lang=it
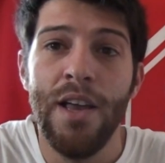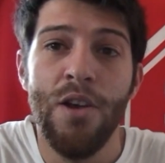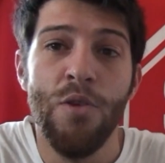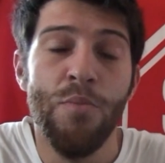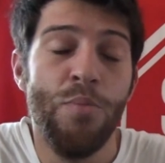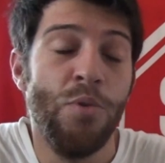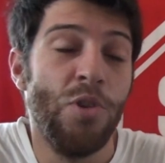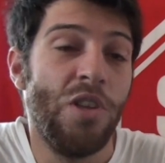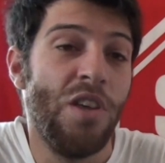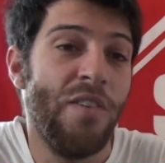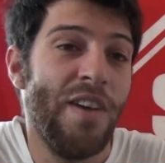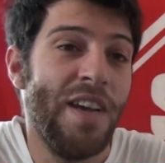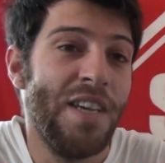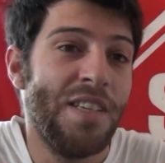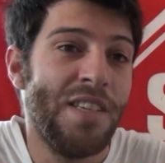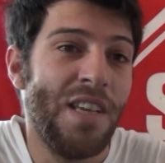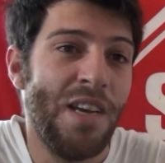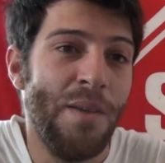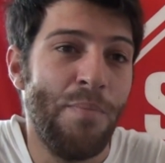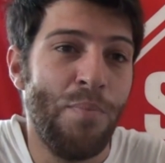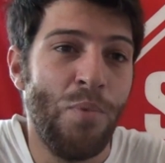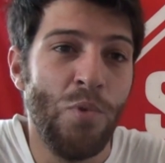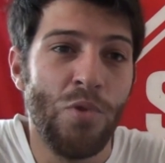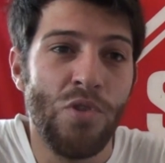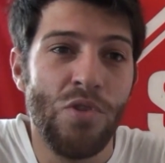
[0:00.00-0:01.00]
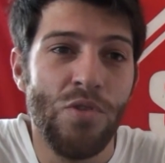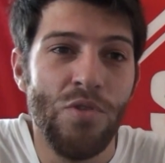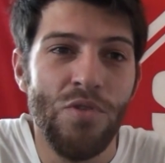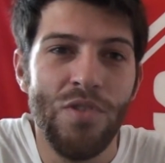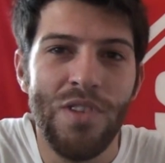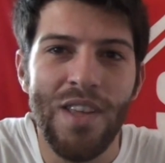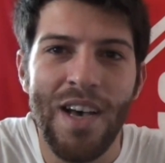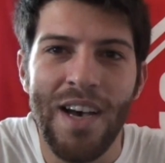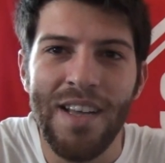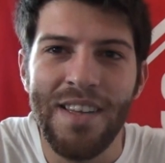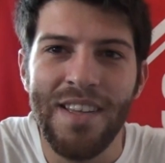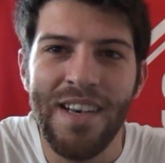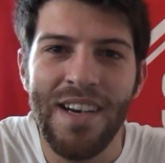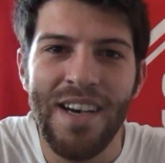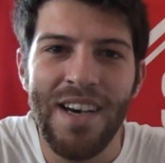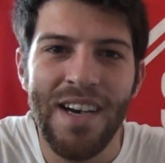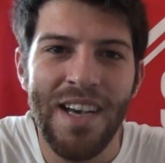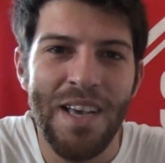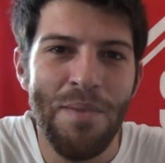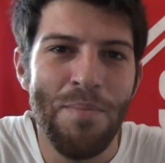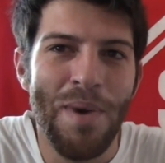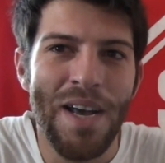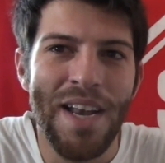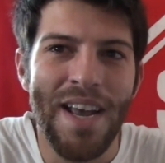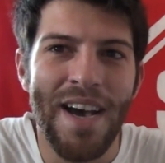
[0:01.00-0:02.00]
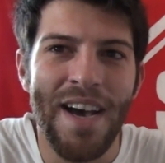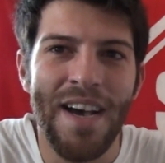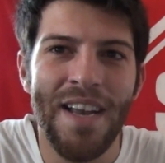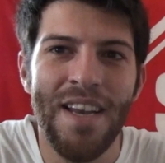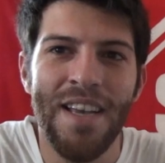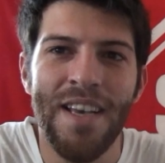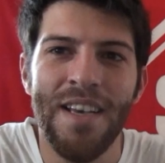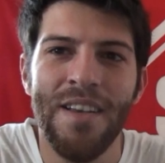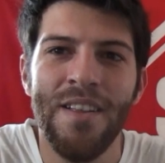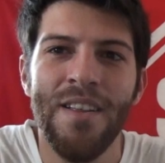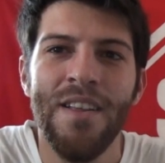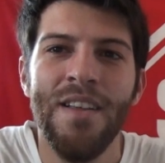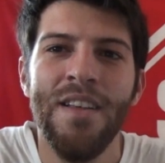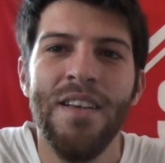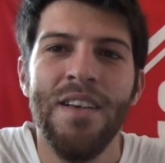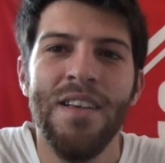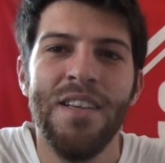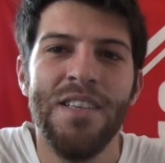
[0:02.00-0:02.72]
non poteva essere più scontata e banale.